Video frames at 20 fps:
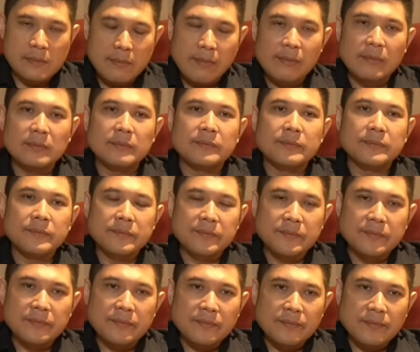kemudian kita
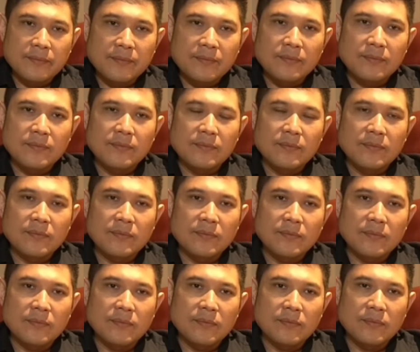geser dari
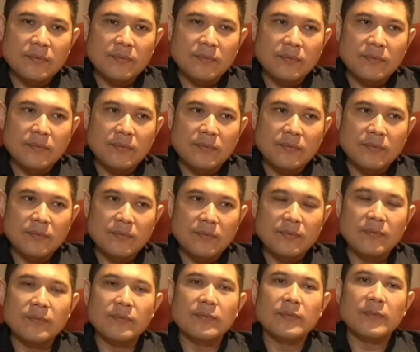uh, A ke B
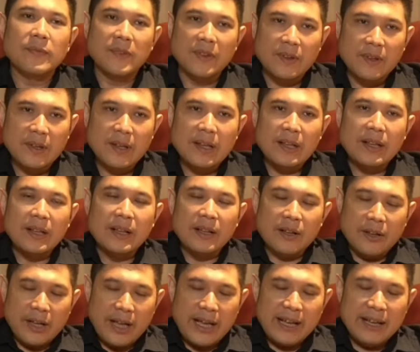gitu. Gimana Kang?
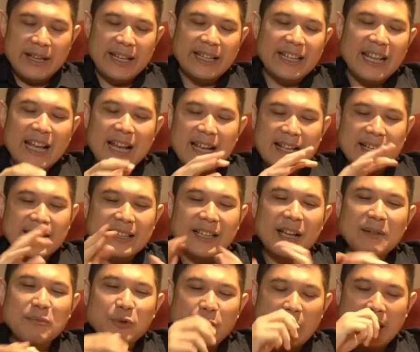Oke, kita
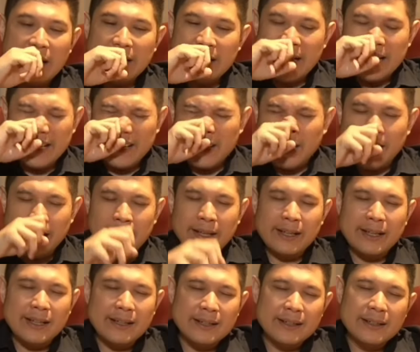kita mulai dari
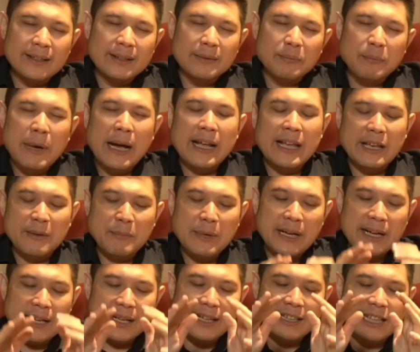uh,
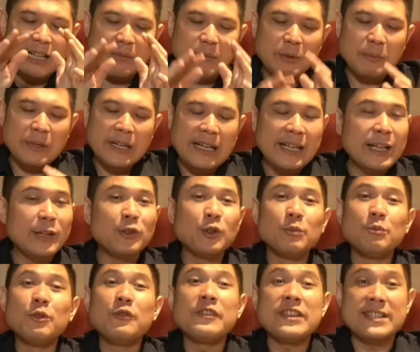bagaimana kita memiliki
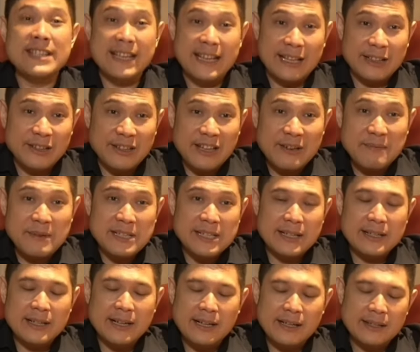tubuh fisik gitu ya, Mas
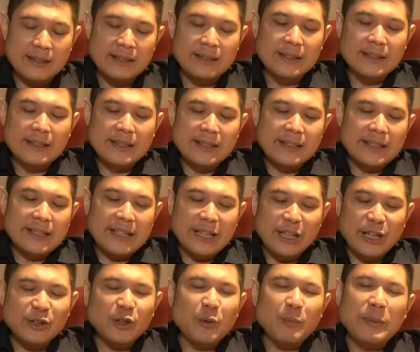yeah. Andra.
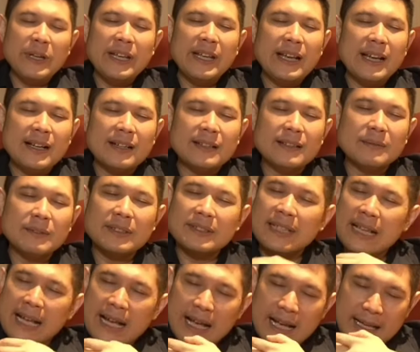Ini topik yang
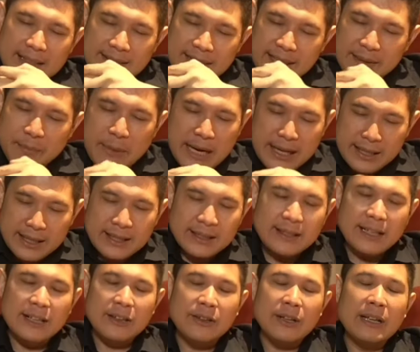asik
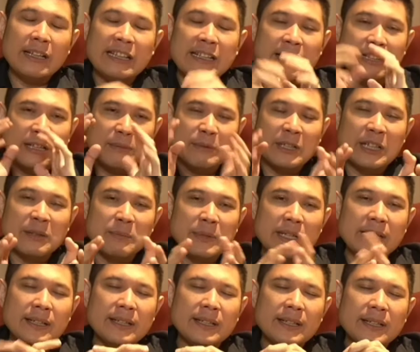banget gitu ya. Jadi
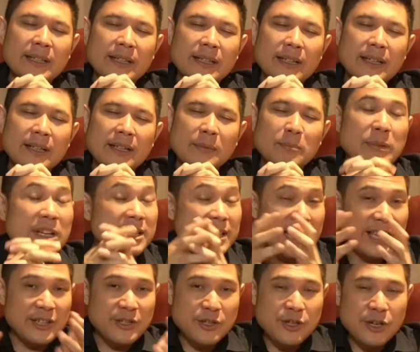teman-teman uh, please
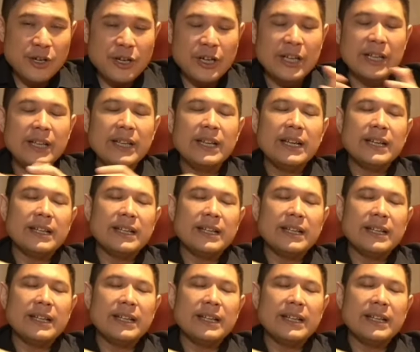enjoy,